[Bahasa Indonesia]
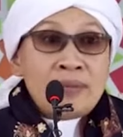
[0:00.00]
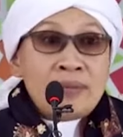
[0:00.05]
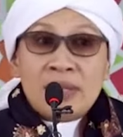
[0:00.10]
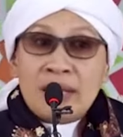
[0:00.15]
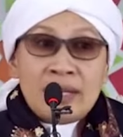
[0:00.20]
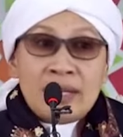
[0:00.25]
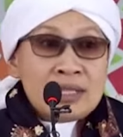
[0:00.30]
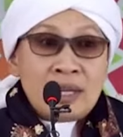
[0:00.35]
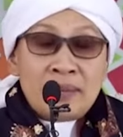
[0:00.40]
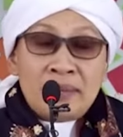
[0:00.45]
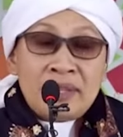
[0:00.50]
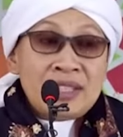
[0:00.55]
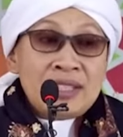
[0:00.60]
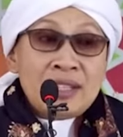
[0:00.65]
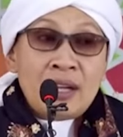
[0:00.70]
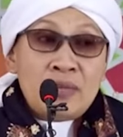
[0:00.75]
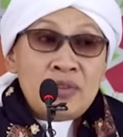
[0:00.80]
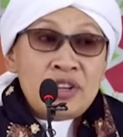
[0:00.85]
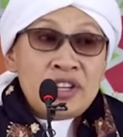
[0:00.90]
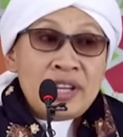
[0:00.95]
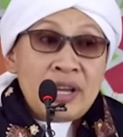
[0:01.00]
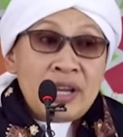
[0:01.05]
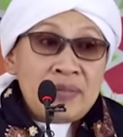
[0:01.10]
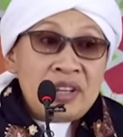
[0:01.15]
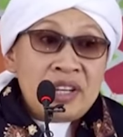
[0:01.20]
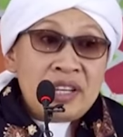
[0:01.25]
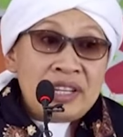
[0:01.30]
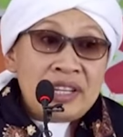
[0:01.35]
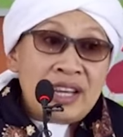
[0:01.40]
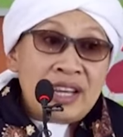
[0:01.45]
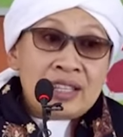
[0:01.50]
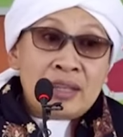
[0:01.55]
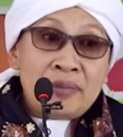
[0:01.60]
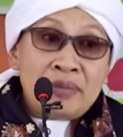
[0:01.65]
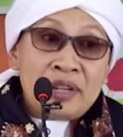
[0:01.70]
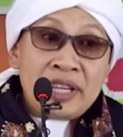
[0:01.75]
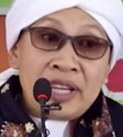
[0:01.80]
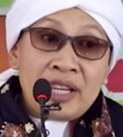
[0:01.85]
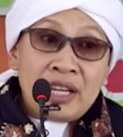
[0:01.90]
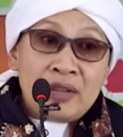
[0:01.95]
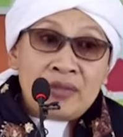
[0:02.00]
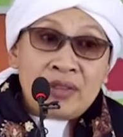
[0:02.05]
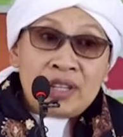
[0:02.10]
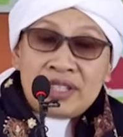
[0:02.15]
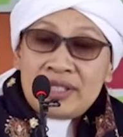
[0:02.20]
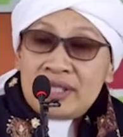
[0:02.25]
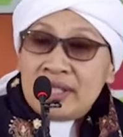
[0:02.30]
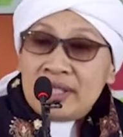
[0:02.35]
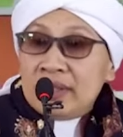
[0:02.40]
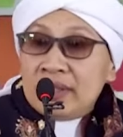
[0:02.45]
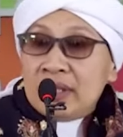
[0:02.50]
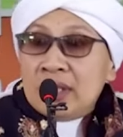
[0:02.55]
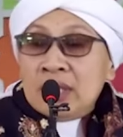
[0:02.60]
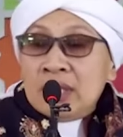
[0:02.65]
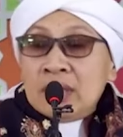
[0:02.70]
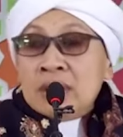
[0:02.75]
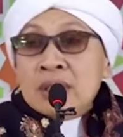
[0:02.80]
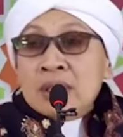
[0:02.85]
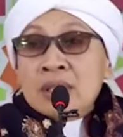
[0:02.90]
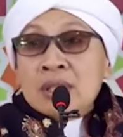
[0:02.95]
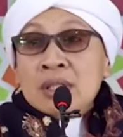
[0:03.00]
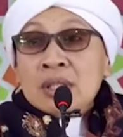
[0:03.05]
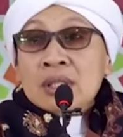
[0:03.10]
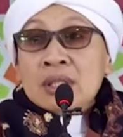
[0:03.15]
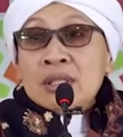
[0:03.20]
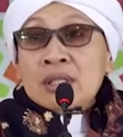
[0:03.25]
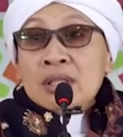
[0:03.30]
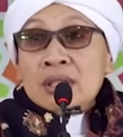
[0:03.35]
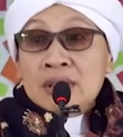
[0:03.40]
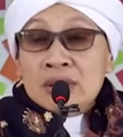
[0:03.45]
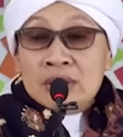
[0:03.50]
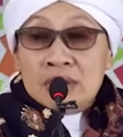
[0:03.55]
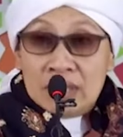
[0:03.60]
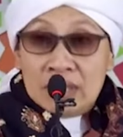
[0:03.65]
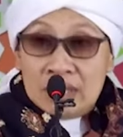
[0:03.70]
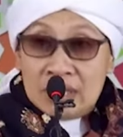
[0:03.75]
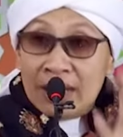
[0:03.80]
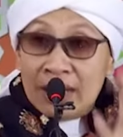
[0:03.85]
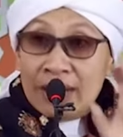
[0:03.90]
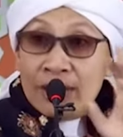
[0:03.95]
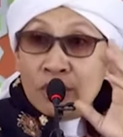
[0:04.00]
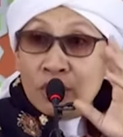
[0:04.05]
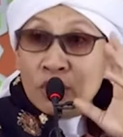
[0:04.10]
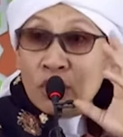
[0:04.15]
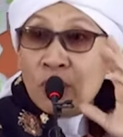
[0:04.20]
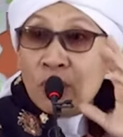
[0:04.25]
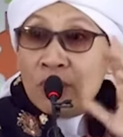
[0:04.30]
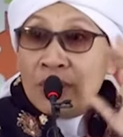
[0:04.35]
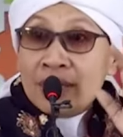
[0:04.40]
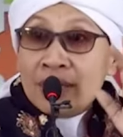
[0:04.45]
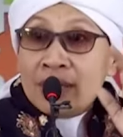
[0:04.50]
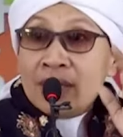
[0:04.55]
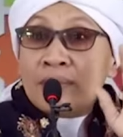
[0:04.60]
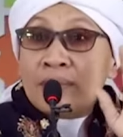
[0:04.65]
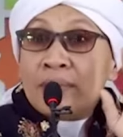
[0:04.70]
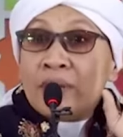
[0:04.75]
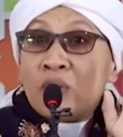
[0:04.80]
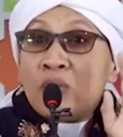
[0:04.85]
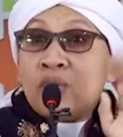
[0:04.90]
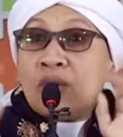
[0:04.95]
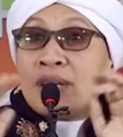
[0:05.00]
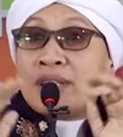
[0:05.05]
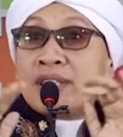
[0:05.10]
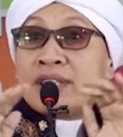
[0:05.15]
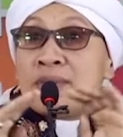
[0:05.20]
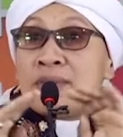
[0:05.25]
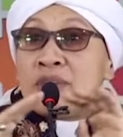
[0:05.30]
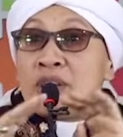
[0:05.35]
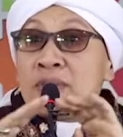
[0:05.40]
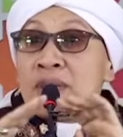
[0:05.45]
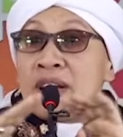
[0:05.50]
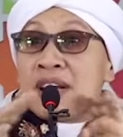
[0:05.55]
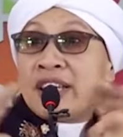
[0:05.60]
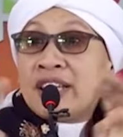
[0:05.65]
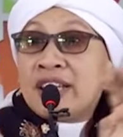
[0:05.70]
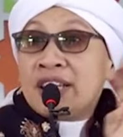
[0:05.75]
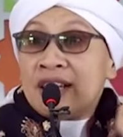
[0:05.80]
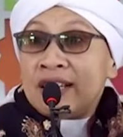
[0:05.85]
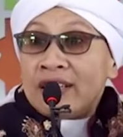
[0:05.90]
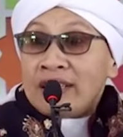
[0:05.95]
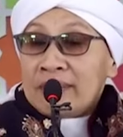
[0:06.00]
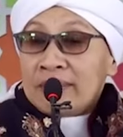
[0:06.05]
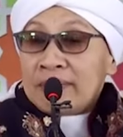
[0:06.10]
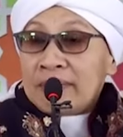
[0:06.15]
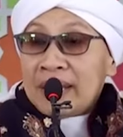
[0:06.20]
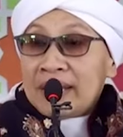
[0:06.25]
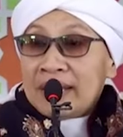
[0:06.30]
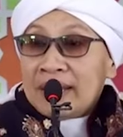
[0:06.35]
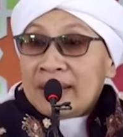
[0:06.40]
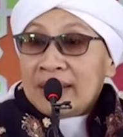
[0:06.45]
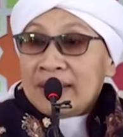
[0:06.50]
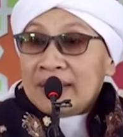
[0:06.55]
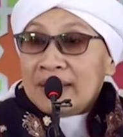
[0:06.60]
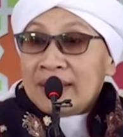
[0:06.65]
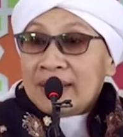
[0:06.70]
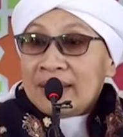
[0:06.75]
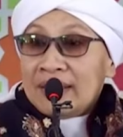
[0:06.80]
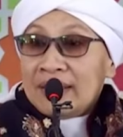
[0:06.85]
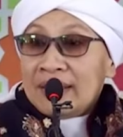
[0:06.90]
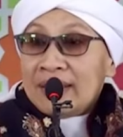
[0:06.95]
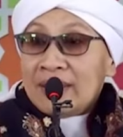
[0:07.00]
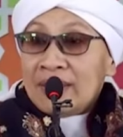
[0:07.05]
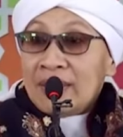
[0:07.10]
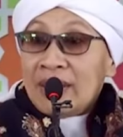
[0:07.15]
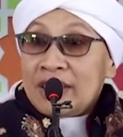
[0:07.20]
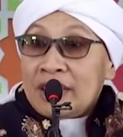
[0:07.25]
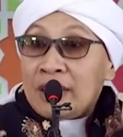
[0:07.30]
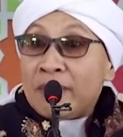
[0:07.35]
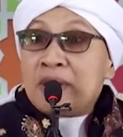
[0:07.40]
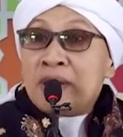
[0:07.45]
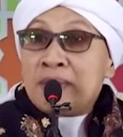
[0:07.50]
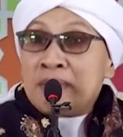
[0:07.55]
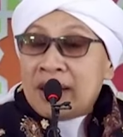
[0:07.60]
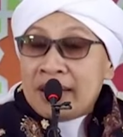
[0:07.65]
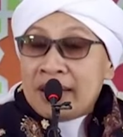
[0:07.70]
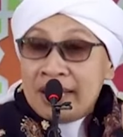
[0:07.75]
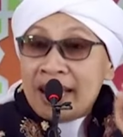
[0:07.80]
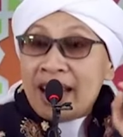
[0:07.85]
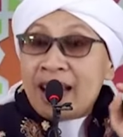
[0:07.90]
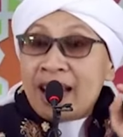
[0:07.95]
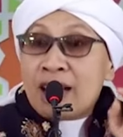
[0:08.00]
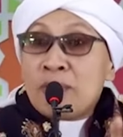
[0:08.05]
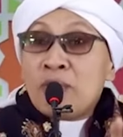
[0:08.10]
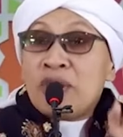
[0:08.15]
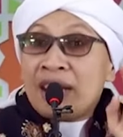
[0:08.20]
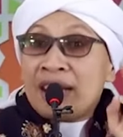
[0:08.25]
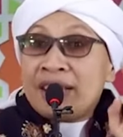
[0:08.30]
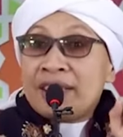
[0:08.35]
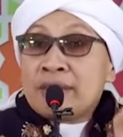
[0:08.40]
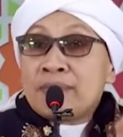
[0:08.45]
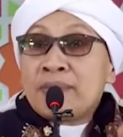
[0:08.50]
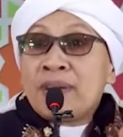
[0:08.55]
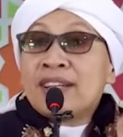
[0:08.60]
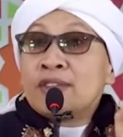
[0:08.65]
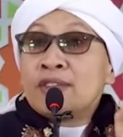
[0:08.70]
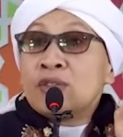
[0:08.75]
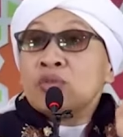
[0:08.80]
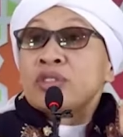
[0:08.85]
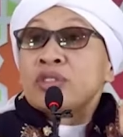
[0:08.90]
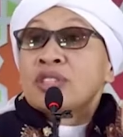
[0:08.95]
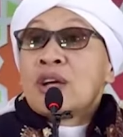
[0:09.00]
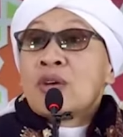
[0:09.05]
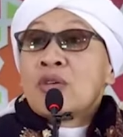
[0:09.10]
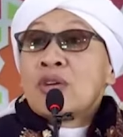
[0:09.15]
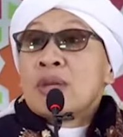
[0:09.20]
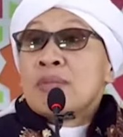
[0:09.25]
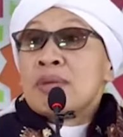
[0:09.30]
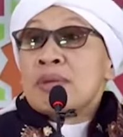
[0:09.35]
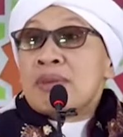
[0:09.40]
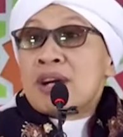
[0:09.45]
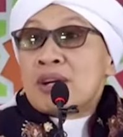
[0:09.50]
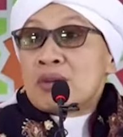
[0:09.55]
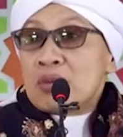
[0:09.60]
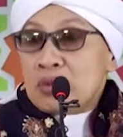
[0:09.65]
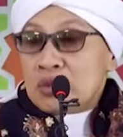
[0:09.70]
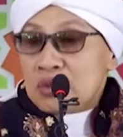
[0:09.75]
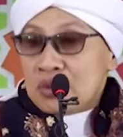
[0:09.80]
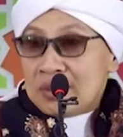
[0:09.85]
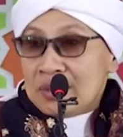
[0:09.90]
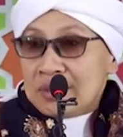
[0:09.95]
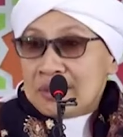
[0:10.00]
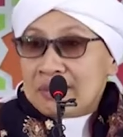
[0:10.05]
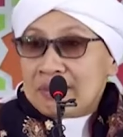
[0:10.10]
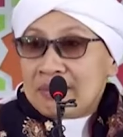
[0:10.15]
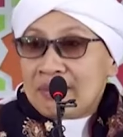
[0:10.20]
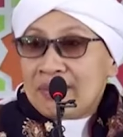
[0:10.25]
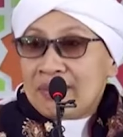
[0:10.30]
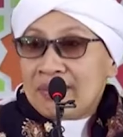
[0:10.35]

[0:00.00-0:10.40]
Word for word: selamatan, selamatan nggak boleh diambil dari harta peninggalan warisan. Setelah itu dikeluarkan baru wajib dibagi dengan cepat. Wajib dibagi adapun dengan cepat itu jauh lebih bagus.